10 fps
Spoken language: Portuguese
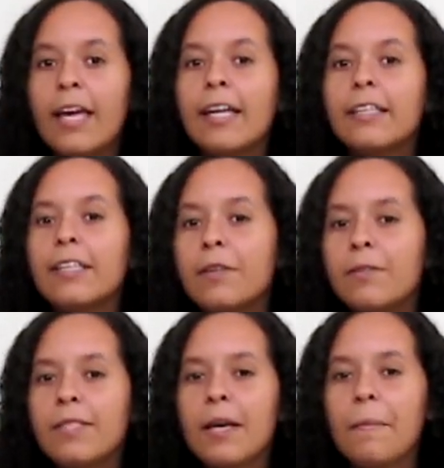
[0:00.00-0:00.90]

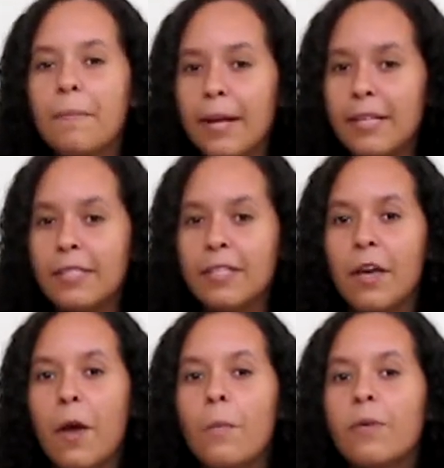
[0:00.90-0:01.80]
Então se apresse,
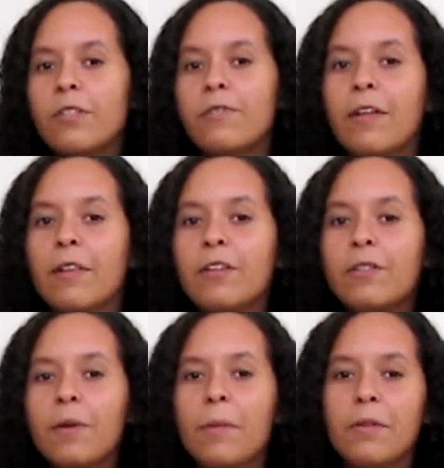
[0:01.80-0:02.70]
pois os
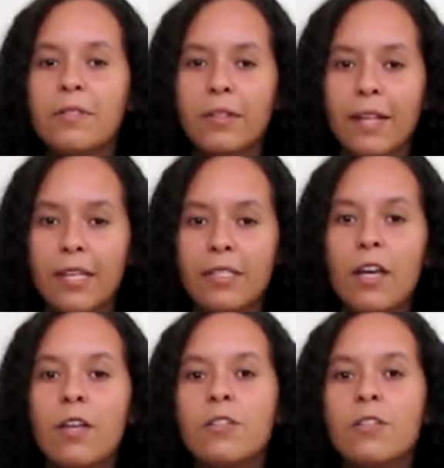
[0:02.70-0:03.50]
valores promocionais